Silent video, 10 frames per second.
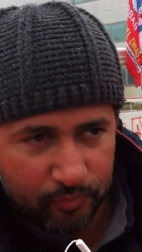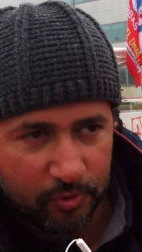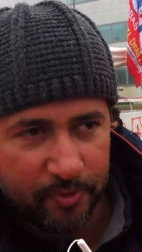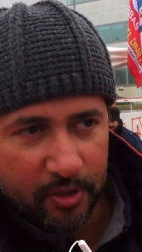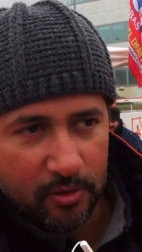
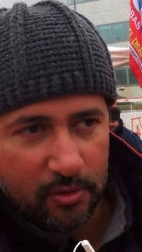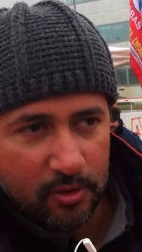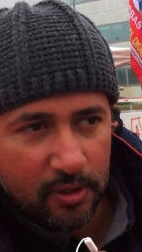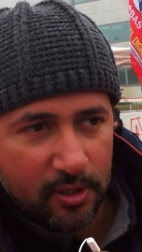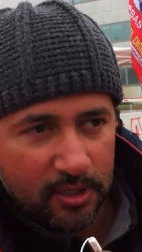proprio
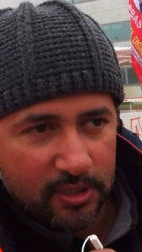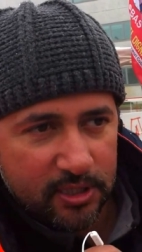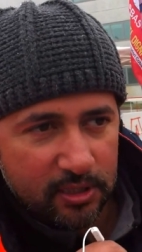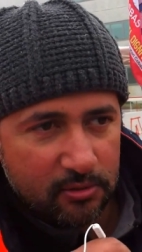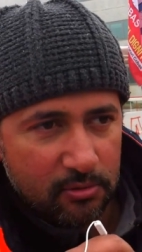il,
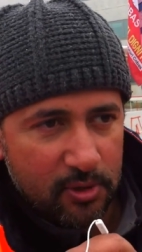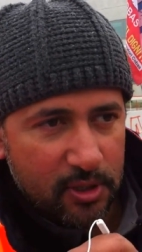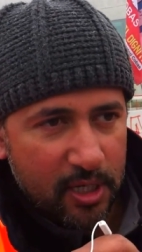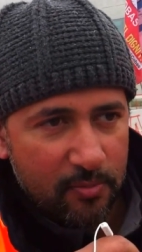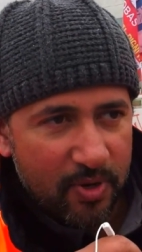sito
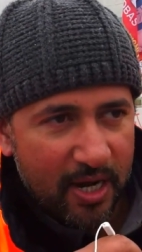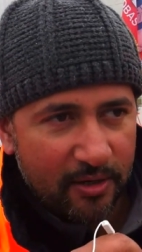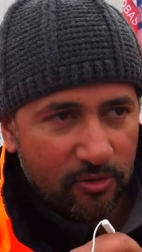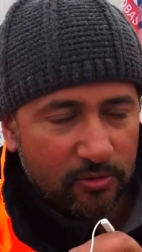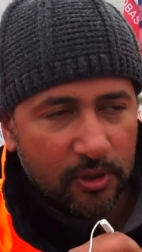di
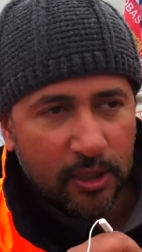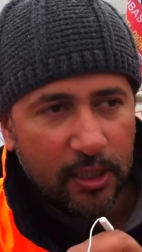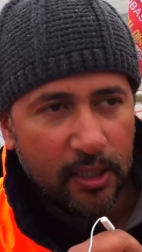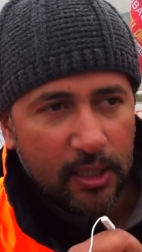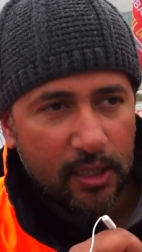Tribano
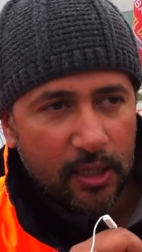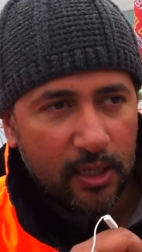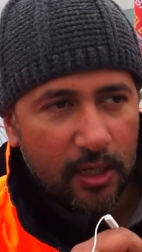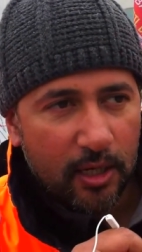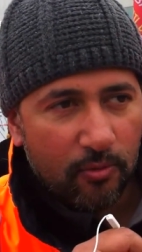
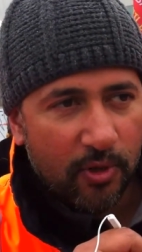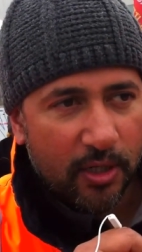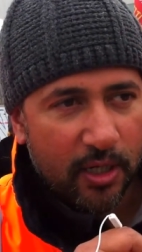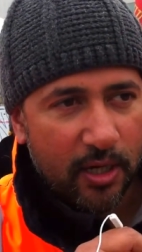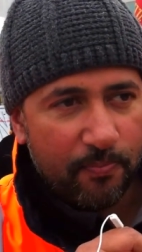e
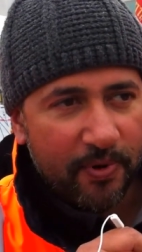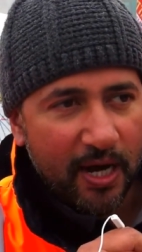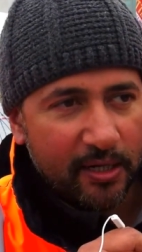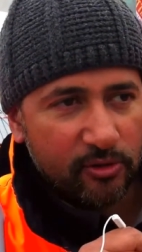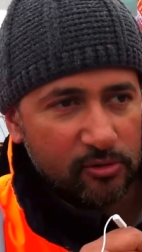qualche
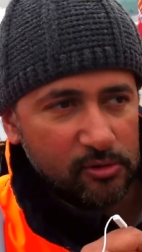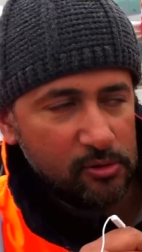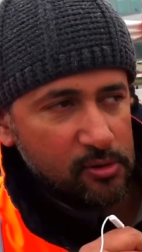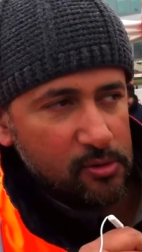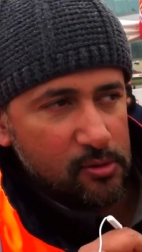
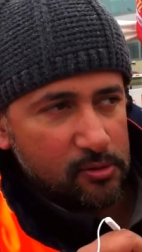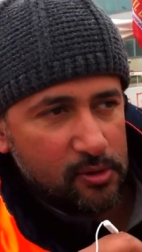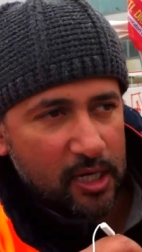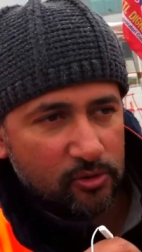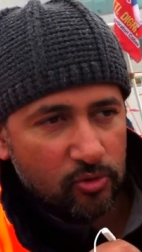riparto eh, a